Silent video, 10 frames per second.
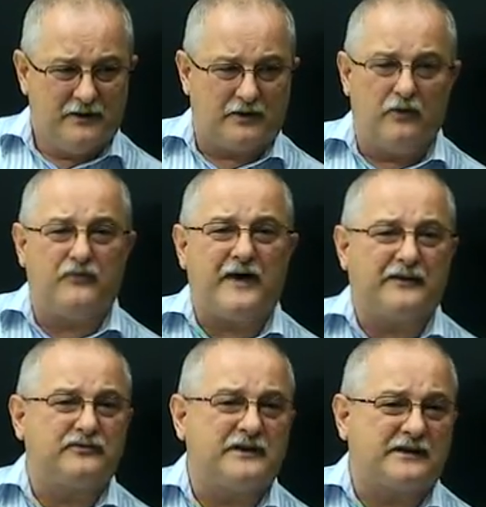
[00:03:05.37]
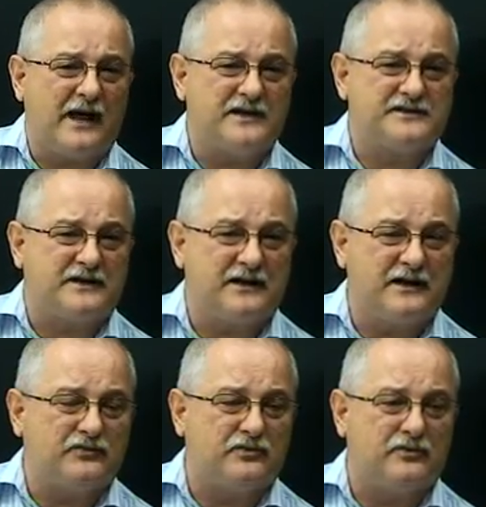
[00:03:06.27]
Então, o fato de estar tá
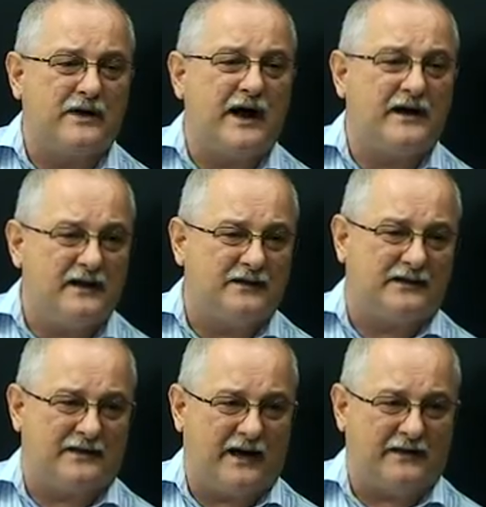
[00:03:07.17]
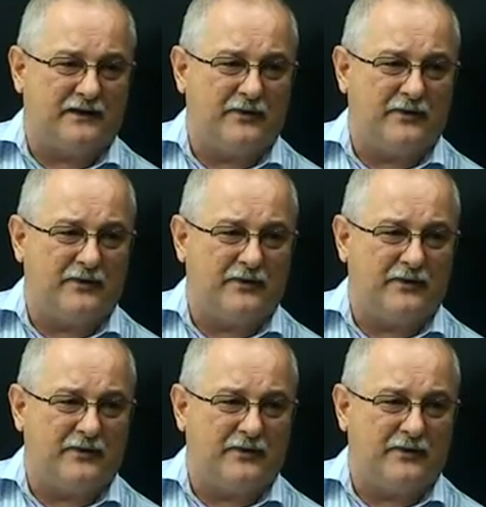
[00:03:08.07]
escrito não garante nada.